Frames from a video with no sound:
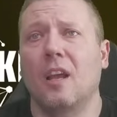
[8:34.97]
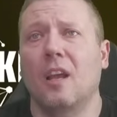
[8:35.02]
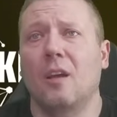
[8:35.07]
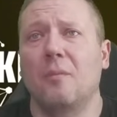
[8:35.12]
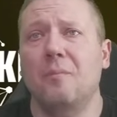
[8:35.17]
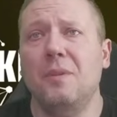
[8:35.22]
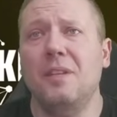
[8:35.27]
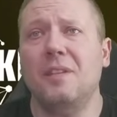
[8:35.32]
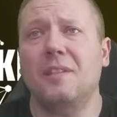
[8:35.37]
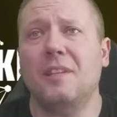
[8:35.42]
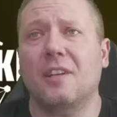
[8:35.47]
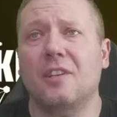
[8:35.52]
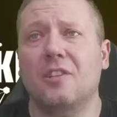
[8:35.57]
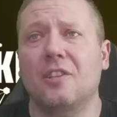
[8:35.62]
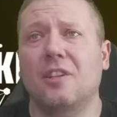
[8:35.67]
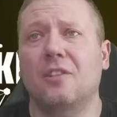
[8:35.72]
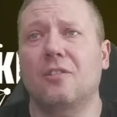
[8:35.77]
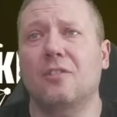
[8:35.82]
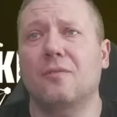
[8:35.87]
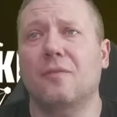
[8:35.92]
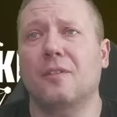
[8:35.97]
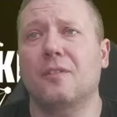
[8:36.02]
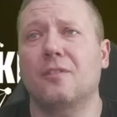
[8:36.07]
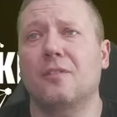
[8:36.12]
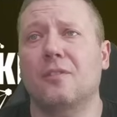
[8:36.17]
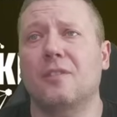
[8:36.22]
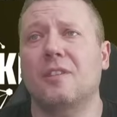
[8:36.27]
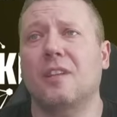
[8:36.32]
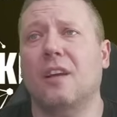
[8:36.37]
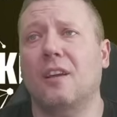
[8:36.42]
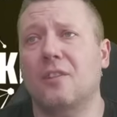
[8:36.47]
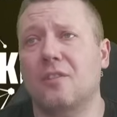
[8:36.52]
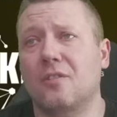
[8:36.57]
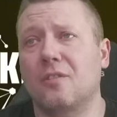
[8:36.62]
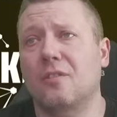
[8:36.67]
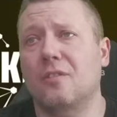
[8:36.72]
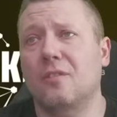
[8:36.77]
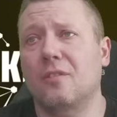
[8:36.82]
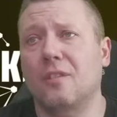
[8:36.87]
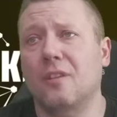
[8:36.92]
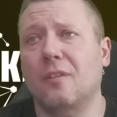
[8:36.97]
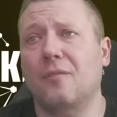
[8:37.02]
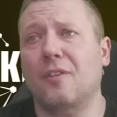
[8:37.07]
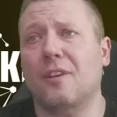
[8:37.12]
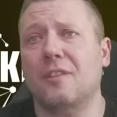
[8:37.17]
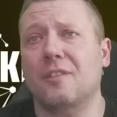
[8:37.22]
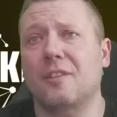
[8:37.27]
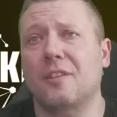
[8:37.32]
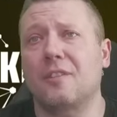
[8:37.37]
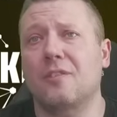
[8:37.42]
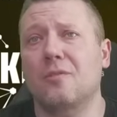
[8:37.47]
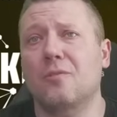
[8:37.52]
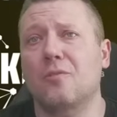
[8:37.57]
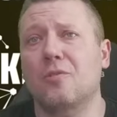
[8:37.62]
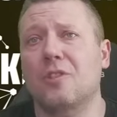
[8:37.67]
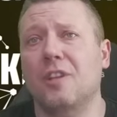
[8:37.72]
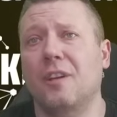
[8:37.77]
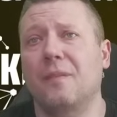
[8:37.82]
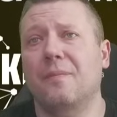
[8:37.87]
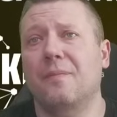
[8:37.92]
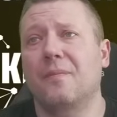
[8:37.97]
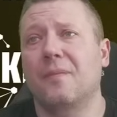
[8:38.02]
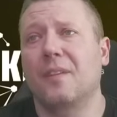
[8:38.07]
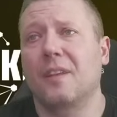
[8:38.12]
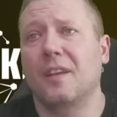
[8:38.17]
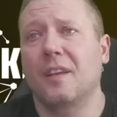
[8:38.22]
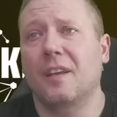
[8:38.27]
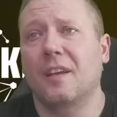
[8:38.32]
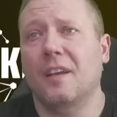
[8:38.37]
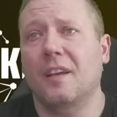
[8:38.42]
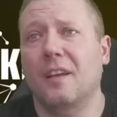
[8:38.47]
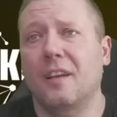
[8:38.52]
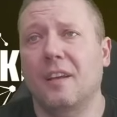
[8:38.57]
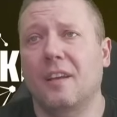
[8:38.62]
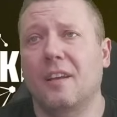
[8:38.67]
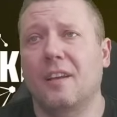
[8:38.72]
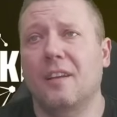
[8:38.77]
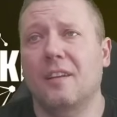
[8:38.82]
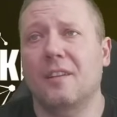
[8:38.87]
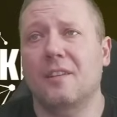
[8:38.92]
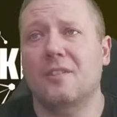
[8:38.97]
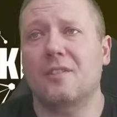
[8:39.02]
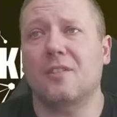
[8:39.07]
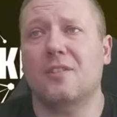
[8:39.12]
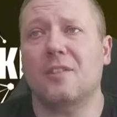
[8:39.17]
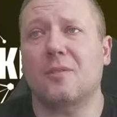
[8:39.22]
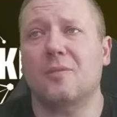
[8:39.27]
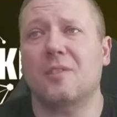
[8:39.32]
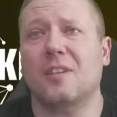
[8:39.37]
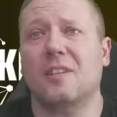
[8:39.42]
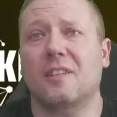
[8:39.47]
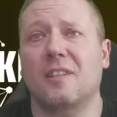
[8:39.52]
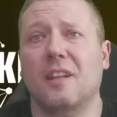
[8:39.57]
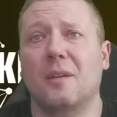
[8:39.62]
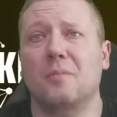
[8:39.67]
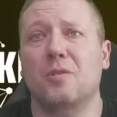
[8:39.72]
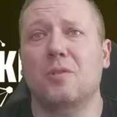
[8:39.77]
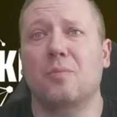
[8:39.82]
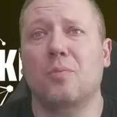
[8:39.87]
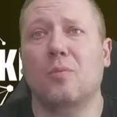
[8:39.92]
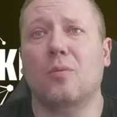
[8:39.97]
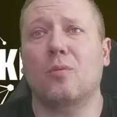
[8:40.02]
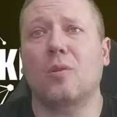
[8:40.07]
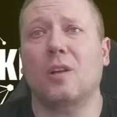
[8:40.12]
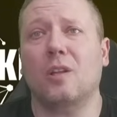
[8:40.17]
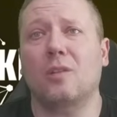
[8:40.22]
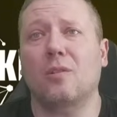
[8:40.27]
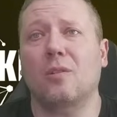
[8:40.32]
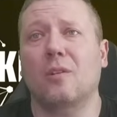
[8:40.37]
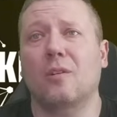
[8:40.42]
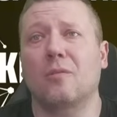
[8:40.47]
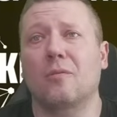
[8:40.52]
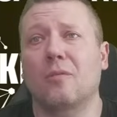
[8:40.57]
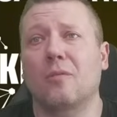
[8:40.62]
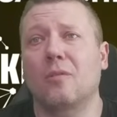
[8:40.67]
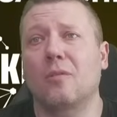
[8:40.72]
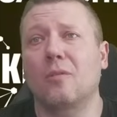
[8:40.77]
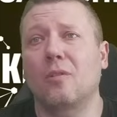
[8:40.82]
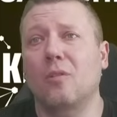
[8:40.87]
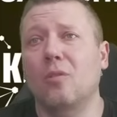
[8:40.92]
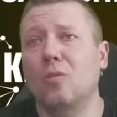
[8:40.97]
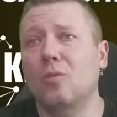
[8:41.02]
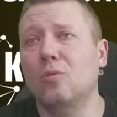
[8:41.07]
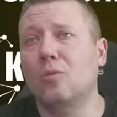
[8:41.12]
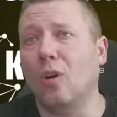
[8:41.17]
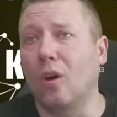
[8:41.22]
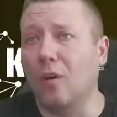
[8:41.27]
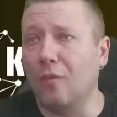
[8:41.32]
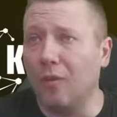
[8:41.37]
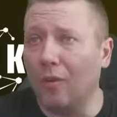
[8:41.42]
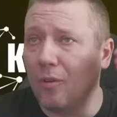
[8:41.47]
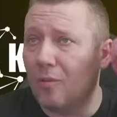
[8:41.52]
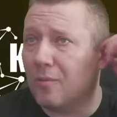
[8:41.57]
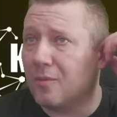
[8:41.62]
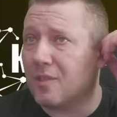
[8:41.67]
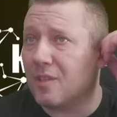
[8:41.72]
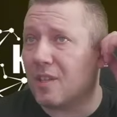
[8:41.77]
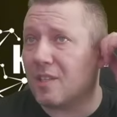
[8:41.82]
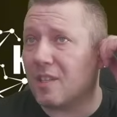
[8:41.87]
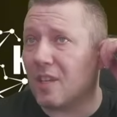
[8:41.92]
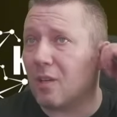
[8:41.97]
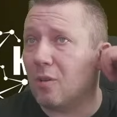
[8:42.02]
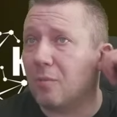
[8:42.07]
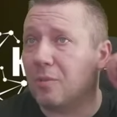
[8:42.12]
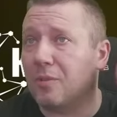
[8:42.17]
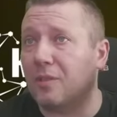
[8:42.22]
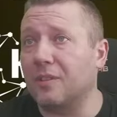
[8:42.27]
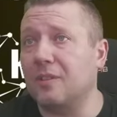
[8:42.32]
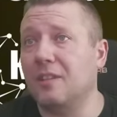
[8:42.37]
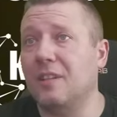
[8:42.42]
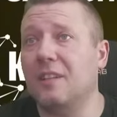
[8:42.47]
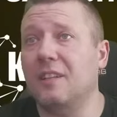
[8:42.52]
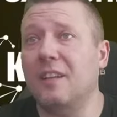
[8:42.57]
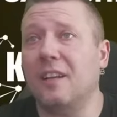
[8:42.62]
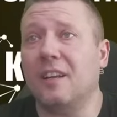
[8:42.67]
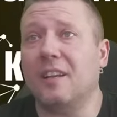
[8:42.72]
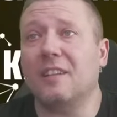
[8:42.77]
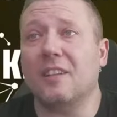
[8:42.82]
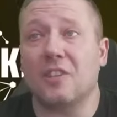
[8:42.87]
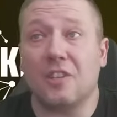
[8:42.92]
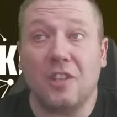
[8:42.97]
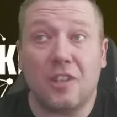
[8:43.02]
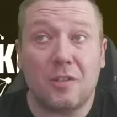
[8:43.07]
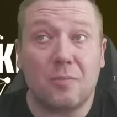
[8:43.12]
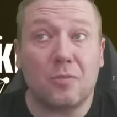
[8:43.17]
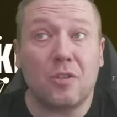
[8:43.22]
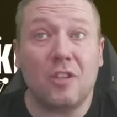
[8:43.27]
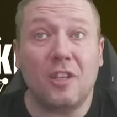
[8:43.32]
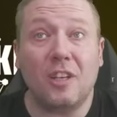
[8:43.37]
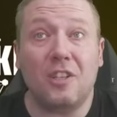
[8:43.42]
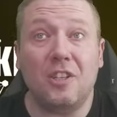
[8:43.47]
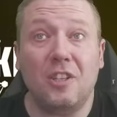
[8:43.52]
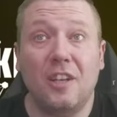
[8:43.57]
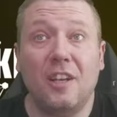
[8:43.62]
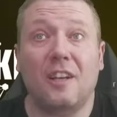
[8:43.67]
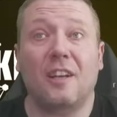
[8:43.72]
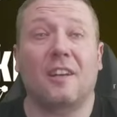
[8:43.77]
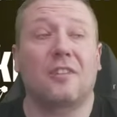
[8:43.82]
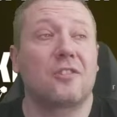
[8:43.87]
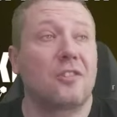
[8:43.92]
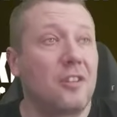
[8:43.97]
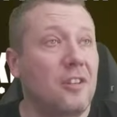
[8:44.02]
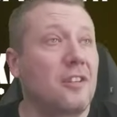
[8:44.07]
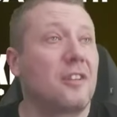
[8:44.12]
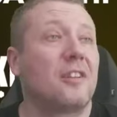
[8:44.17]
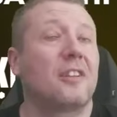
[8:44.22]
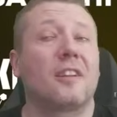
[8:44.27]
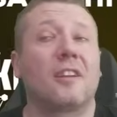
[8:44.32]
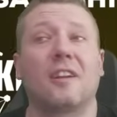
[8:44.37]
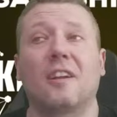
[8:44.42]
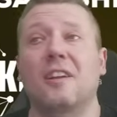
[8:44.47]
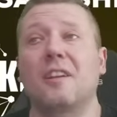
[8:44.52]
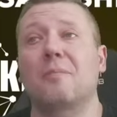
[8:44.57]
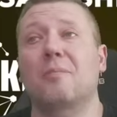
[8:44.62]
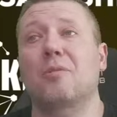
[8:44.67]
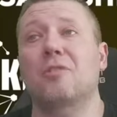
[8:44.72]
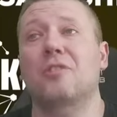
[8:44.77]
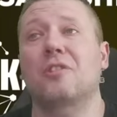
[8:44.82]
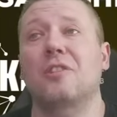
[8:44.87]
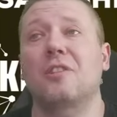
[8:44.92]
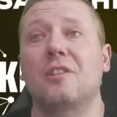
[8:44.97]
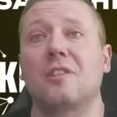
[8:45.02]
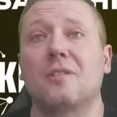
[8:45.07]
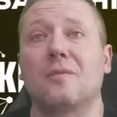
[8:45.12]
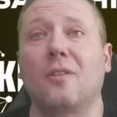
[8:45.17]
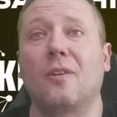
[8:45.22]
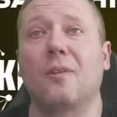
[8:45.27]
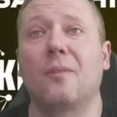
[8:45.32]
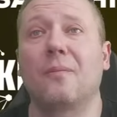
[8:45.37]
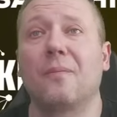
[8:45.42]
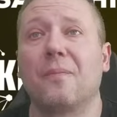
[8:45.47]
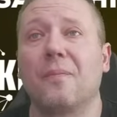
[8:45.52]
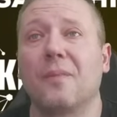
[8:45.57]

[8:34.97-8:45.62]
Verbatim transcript: Mister Chen dostała e, na własnej skórze, e, został skazany przez prokuratorę e, ludową za zakup tetera na rzecz przyjaciela, czyli generalnie pośrednictwo,